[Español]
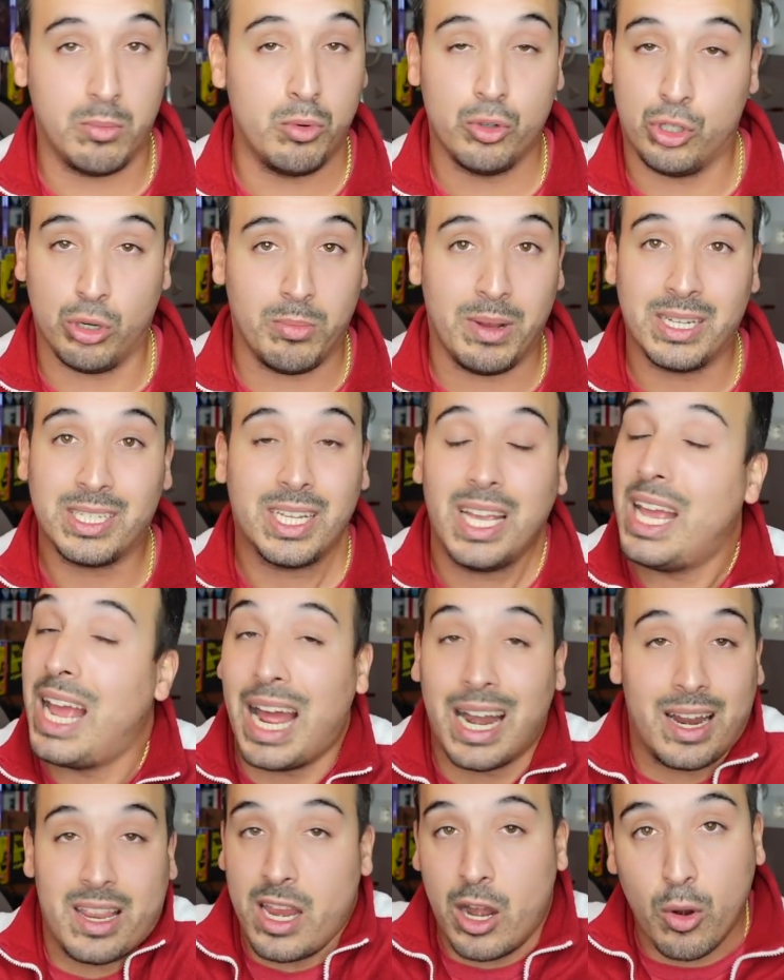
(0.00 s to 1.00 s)
mucho más que
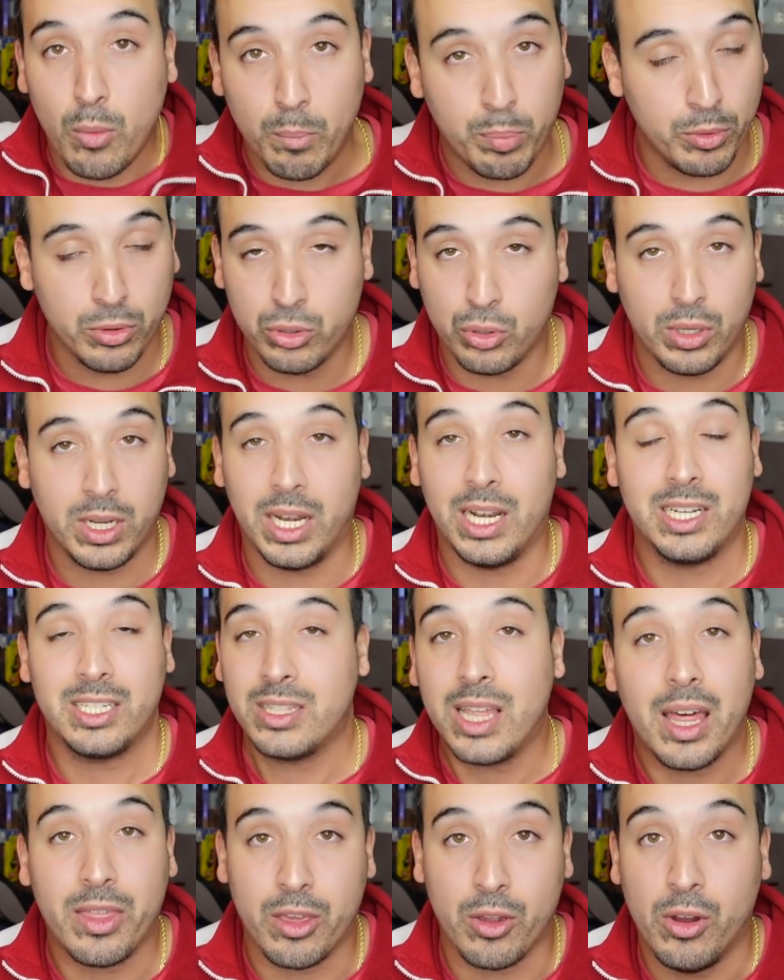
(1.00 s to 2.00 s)
arañar un punto en el
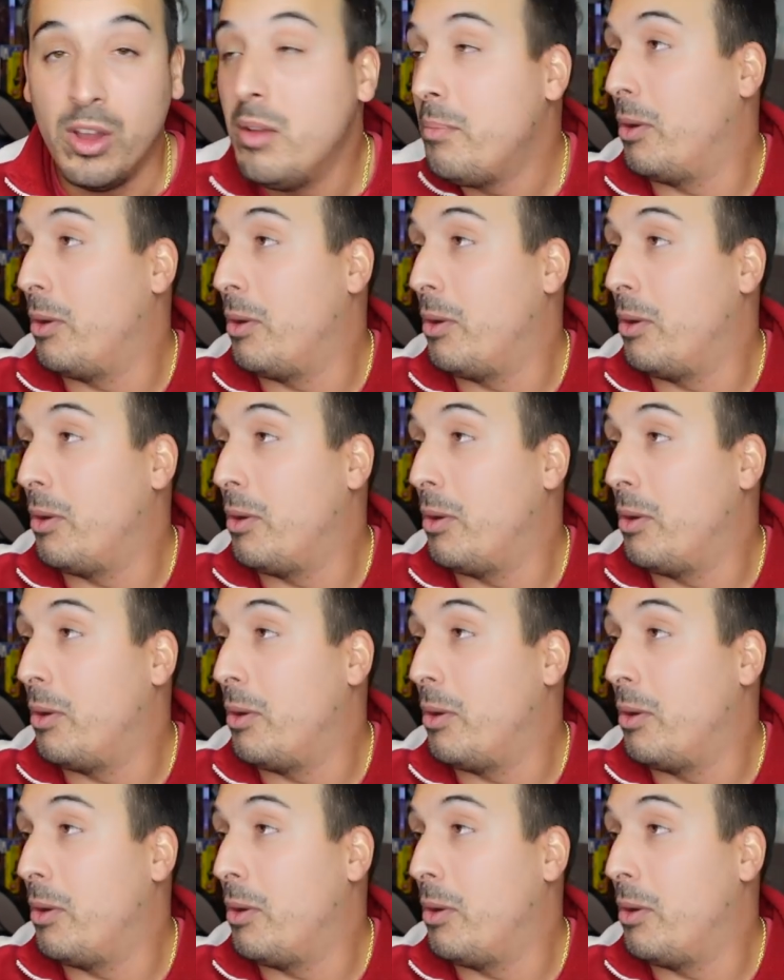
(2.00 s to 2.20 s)
estadio.